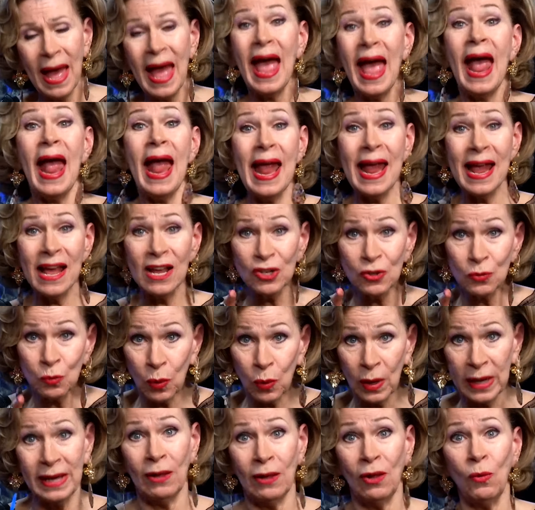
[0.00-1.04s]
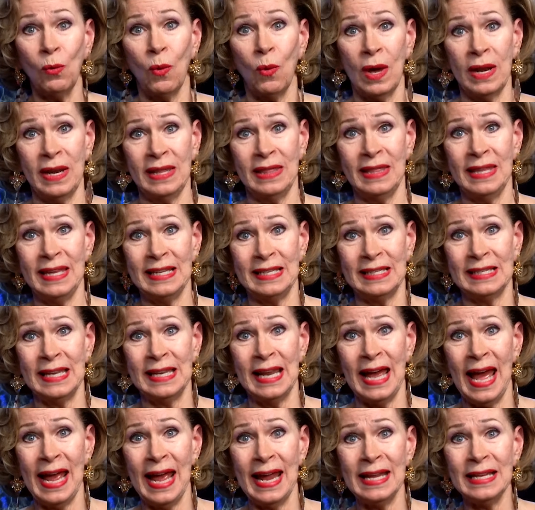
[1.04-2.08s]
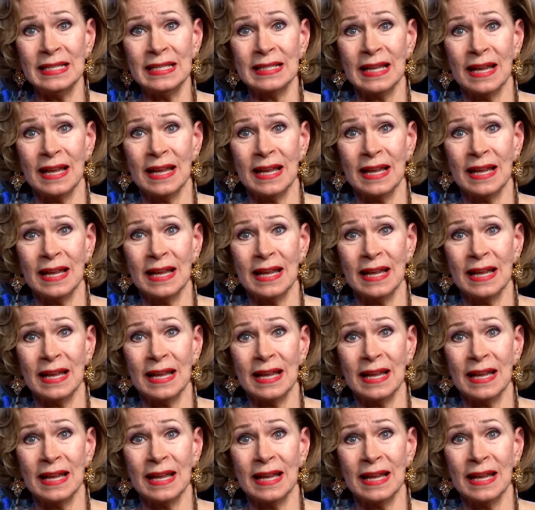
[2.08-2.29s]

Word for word: пред Ним, и Он преклонится.